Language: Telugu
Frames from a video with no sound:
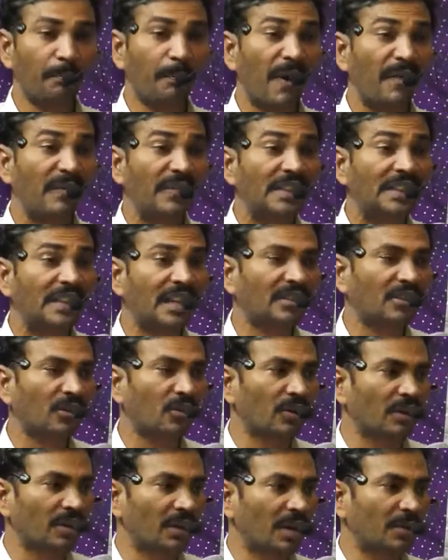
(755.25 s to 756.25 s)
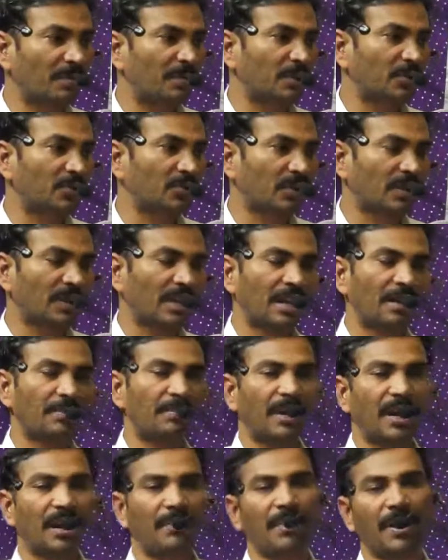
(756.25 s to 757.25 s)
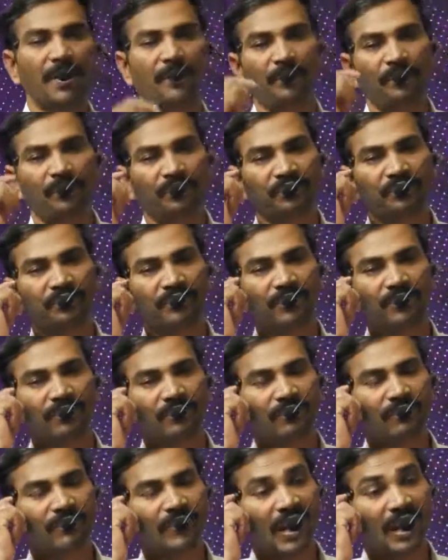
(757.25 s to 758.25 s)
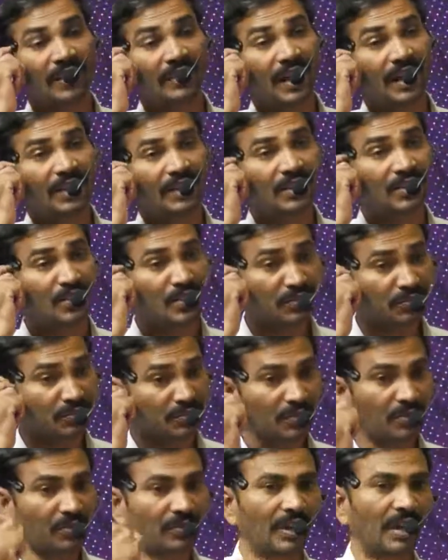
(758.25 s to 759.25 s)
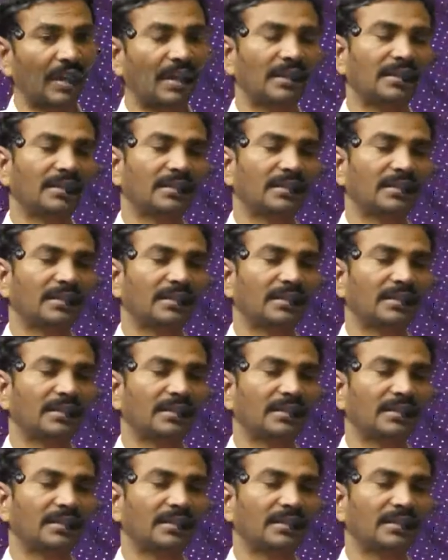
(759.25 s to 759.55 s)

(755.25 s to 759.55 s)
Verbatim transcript: పవిత్రతలోనికి నడిపిస్తుంటుంది ఆయన ప్రేమ అదే అర్థం చేసుకుంటూ ఉండాలి